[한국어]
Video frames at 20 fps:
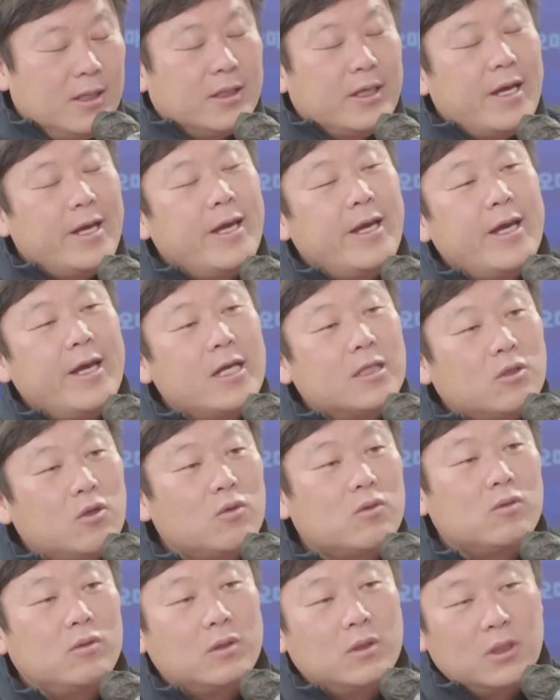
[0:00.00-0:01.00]

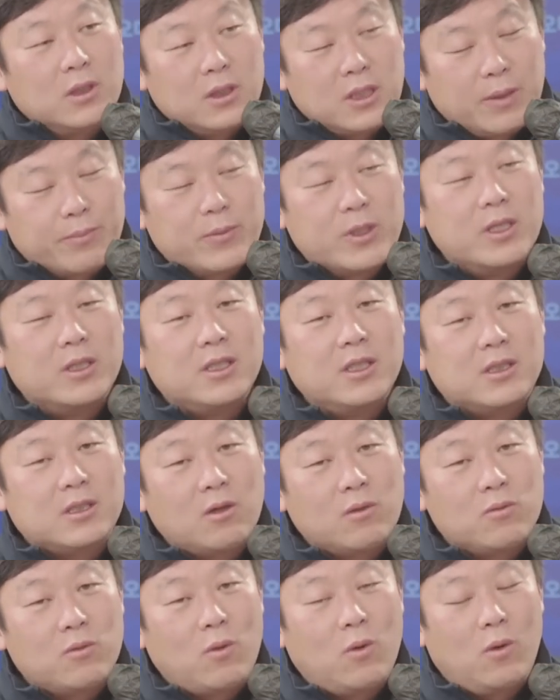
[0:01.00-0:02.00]
계속 김건희
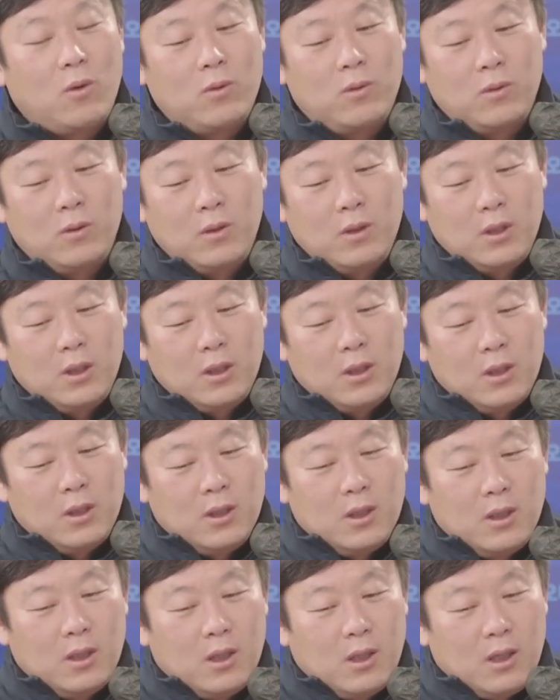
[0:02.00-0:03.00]
천공
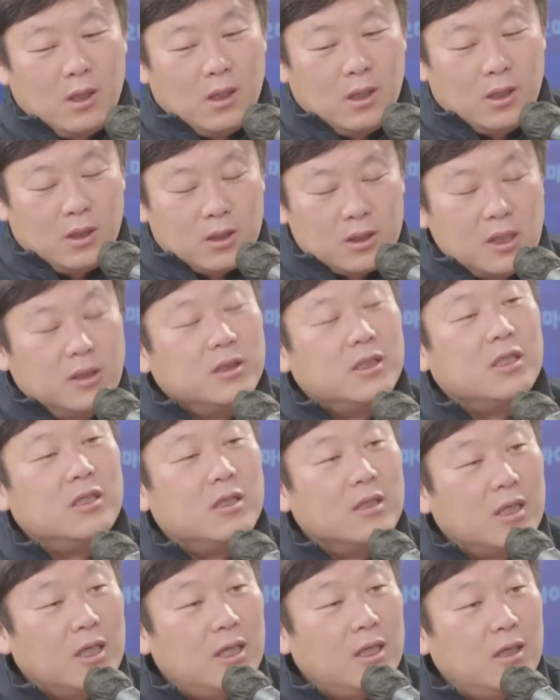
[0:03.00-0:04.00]
건진
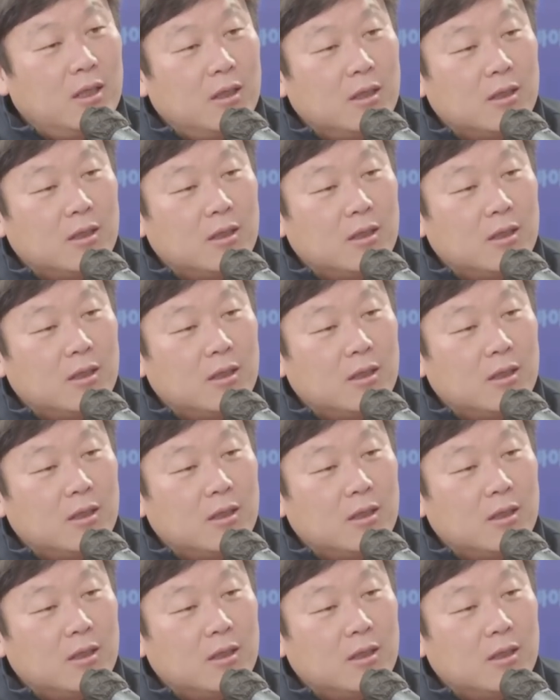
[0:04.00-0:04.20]
등이